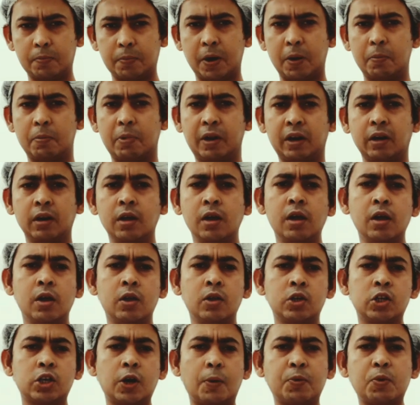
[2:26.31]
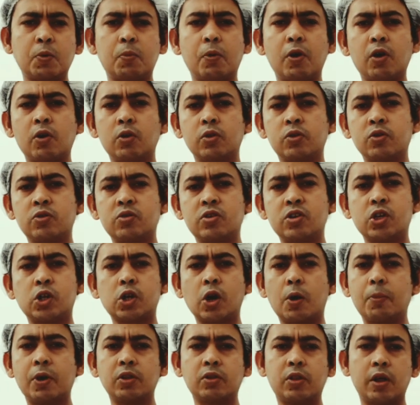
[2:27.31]
পারবেন সবচেয়ে বড় কথা হচ্ছে
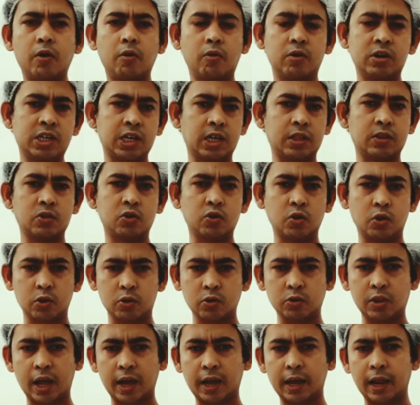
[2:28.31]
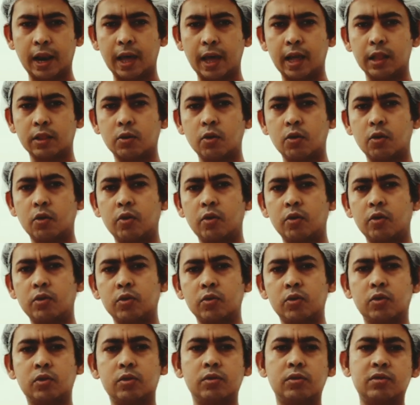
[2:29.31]
সবাই তো এগুলির সাথে জড়িত থাকে না তো
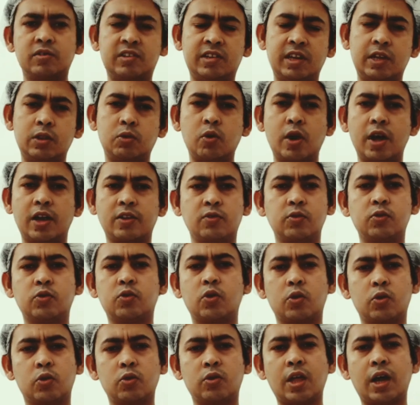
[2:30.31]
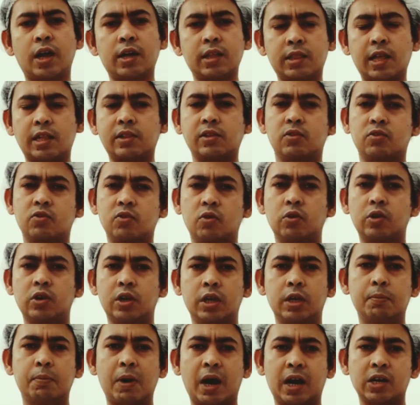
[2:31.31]
যে দু একজন জড়িত থাকে তাদের
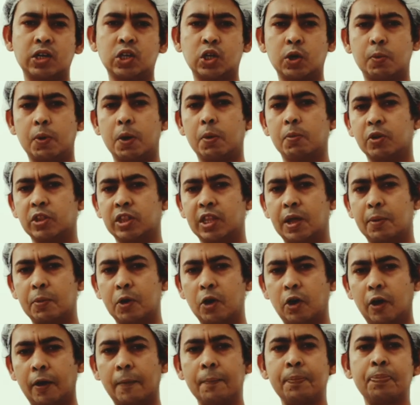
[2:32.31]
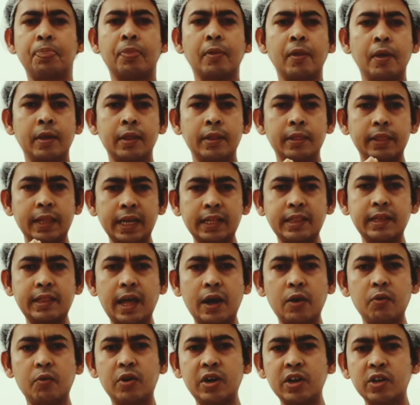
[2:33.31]
জন্যই বাকি সবার বদনামি হয় দেখতে
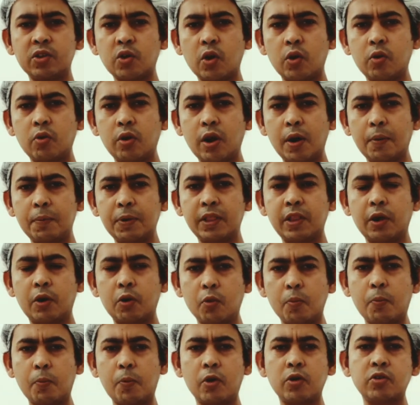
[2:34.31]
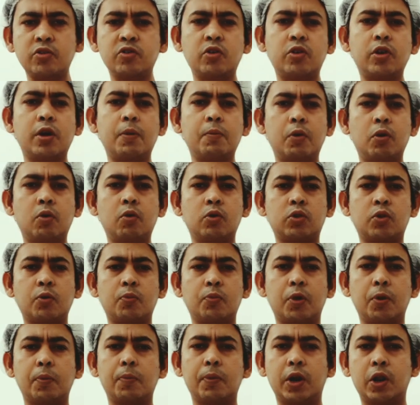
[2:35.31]
থাকুন রিজন উনাবিদ এরকম প্রয়োজনীয় এবং
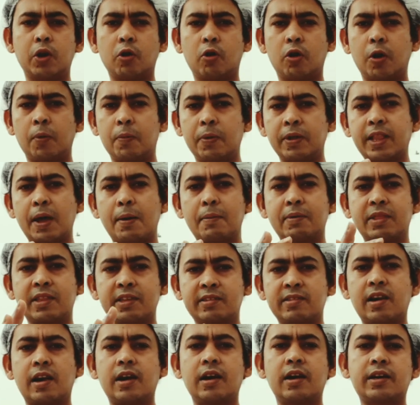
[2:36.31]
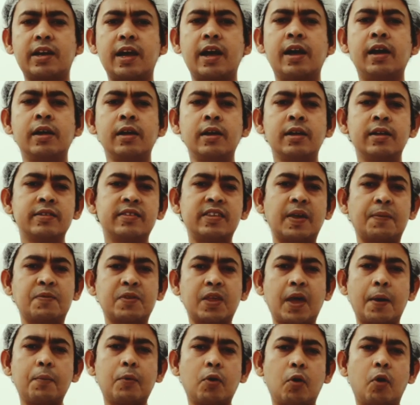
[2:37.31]
গুরুত্বপূর্ণ ভিডিওগুলো পেতে আমাদের চ্যানেলটা
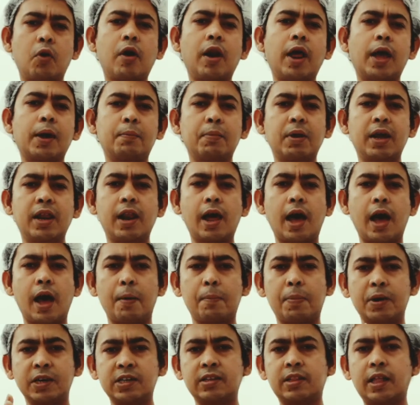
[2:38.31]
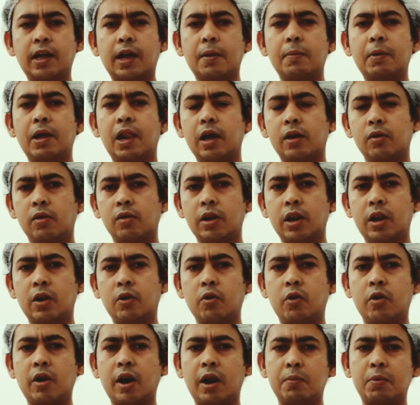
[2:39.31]
সাবস্ক্রাইব করে রাখবেন আর পাশে থাকা বেল আইকন ক্লিক
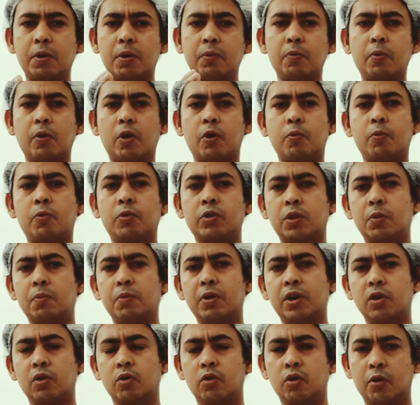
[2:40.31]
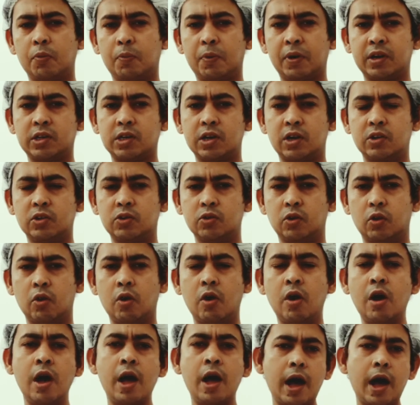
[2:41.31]
করে রাখবেন পরবর্তী ভিডিও নোটিফিকেশনের জন্য
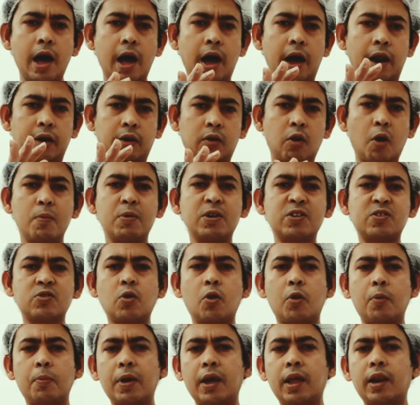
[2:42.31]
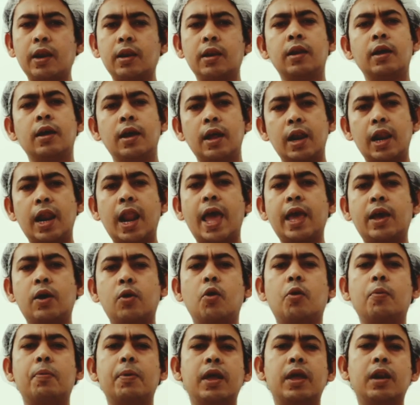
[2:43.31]
আর কমেন্টস করবেন লাইক
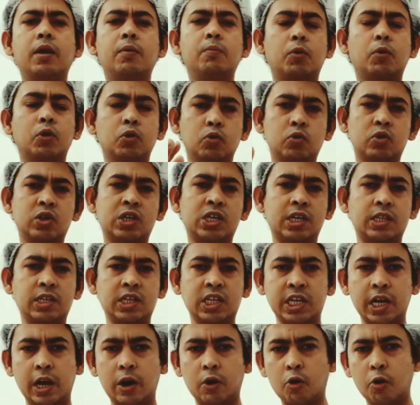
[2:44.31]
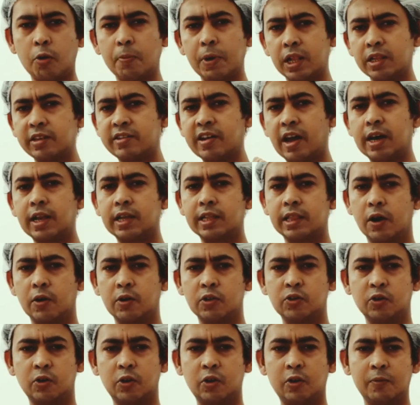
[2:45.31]
করবেন বন্ধুদের সাথে শেয়ার করবেন জানিয়ে
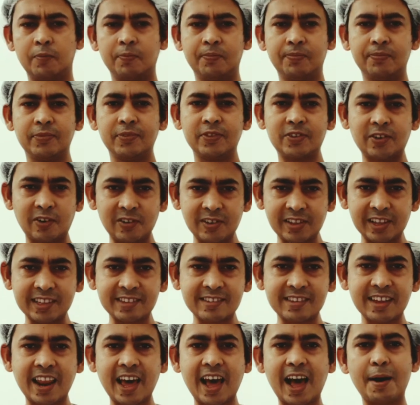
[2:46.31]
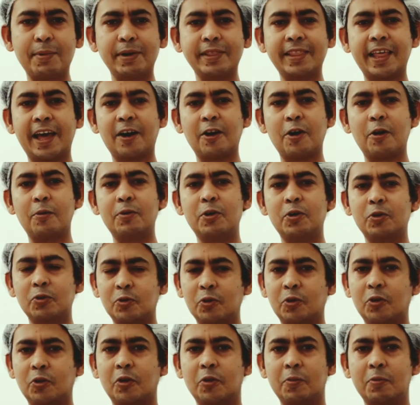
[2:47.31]
দেওয়ার জন্য চলে যাচ্ছি না আবার দেখা হবে
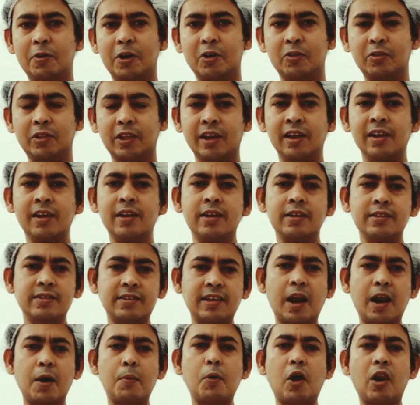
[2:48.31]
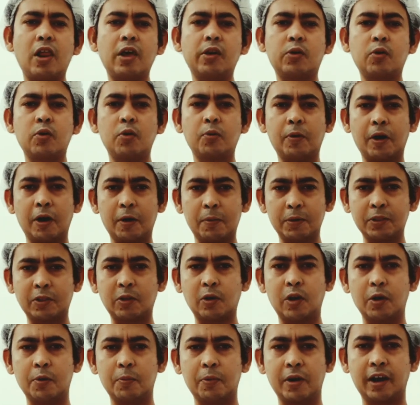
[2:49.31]
নতুন কোনো ভিডিওতে আসসালামু আলাইকুম
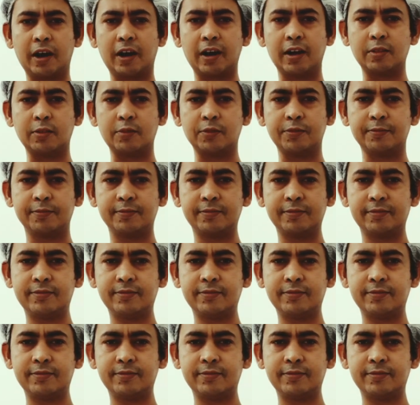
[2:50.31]
আরহামতুল্লাহ বরাকাত